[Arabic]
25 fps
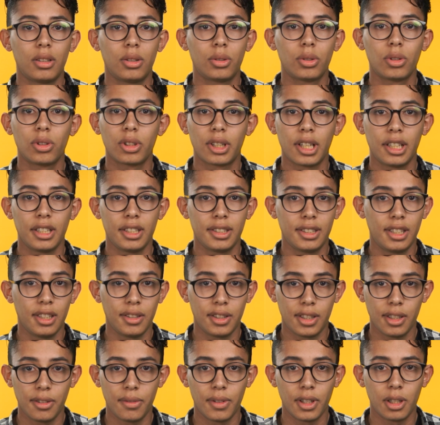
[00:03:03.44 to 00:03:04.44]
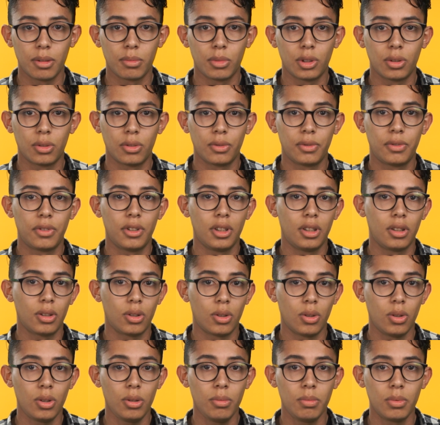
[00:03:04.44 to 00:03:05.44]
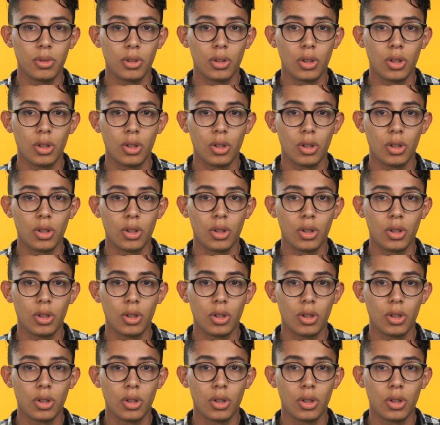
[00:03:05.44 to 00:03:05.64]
اون اورغانيز دي زيفينمون في الكلوب